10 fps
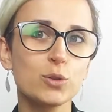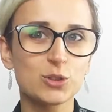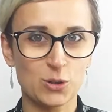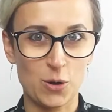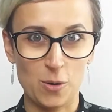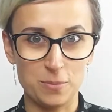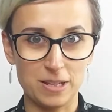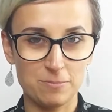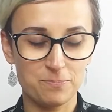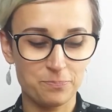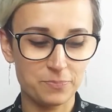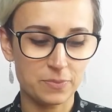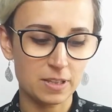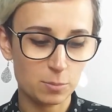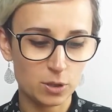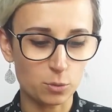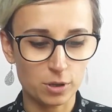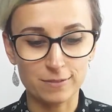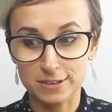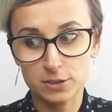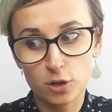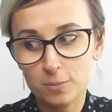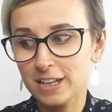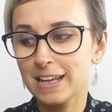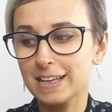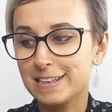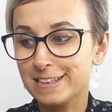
no, skromne. Nie będę ukrywać, skromne.